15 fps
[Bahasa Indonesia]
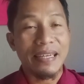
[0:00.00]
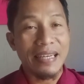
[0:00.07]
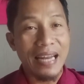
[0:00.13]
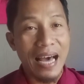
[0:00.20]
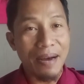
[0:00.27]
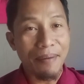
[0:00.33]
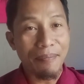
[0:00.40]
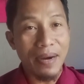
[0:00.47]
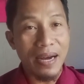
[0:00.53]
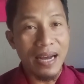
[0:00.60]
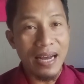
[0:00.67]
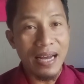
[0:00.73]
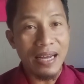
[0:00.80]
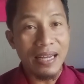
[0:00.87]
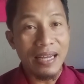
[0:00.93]

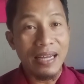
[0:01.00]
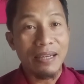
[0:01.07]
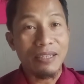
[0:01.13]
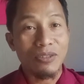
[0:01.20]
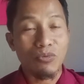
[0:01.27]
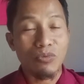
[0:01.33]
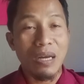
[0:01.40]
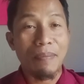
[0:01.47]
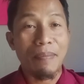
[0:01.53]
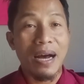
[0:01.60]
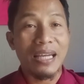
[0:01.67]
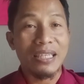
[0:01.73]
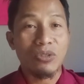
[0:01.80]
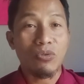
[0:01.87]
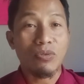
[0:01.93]
nama sudah
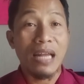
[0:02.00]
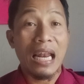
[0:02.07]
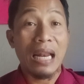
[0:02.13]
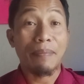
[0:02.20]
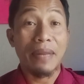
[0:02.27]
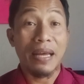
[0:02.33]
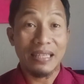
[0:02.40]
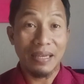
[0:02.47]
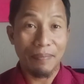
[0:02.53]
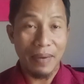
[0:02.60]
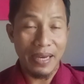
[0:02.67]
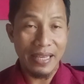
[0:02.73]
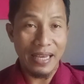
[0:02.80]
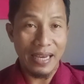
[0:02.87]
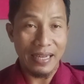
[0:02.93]
masuk dalam data
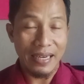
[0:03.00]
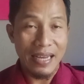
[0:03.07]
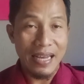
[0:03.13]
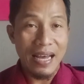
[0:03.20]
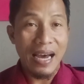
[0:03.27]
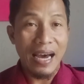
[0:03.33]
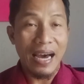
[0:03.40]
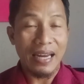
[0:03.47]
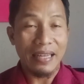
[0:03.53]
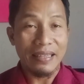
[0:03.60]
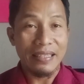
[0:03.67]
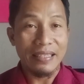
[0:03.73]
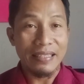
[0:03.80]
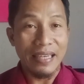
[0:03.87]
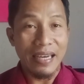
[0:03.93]
bayar.
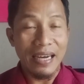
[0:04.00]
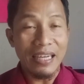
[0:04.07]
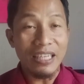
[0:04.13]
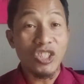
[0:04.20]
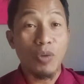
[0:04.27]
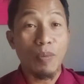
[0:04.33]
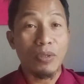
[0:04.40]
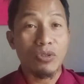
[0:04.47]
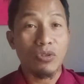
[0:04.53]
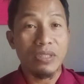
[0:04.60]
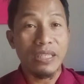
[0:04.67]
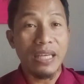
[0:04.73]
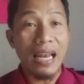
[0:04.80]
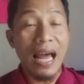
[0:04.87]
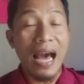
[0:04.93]
Artinya, sobat
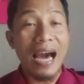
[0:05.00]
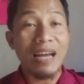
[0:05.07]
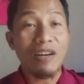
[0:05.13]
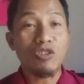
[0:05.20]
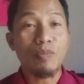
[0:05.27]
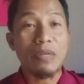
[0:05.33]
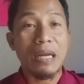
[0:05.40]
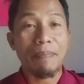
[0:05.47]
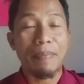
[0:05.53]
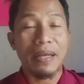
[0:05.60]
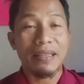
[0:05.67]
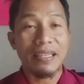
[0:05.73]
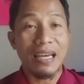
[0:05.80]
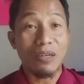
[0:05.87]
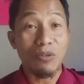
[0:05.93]
sosial harus
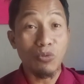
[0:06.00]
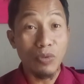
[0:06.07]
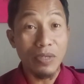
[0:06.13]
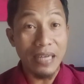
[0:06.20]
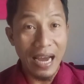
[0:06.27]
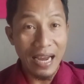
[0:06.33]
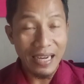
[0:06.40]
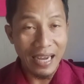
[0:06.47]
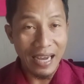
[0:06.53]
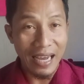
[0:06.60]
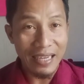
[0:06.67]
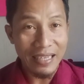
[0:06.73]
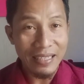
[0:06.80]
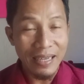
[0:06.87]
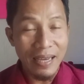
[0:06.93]
mendapatkan
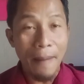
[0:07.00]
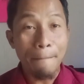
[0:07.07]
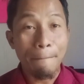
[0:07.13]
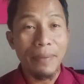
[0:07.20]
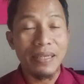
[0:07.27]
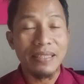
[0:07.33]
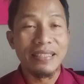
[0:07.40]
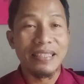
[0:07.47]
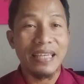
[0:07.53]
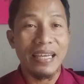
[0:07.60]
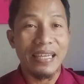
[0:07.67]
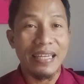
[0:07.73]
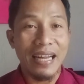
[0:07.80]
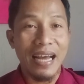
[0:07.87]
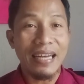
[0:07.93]
undangan
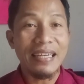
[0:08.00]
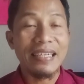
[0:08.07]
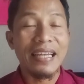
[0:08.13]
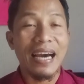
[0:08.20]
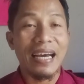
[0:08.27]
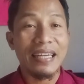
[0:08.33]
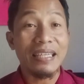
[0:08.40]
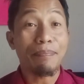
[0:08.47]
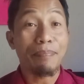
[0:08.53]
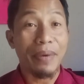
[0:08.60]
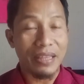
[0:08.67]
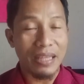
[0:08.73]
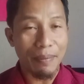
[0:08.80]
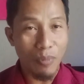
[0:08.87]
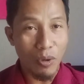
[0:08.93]
pencairan dari
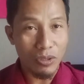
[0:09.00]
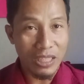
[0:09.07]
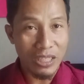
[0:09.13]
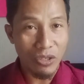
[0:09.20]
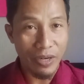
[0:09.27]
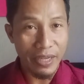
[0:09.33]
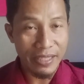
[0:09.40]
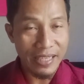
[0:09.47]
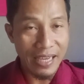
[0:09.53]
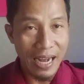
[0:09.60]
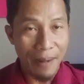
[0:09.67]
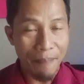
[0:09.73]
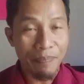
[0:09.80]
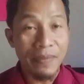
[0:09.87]
PT Pos Indonesia.